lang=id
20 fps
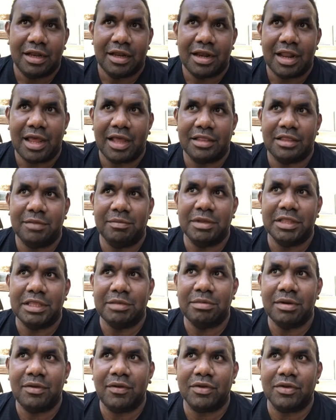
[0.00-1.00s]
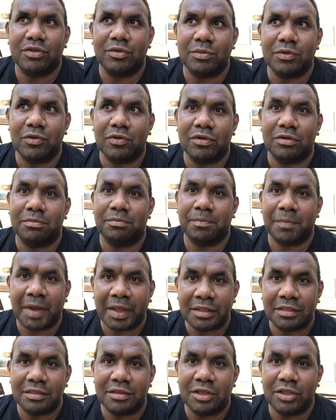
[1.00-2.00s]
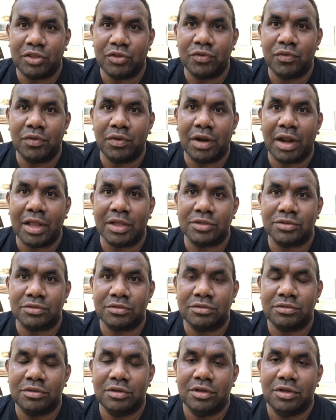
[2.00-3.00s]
nah tiba-tiba waktu minggu keempat itu langsung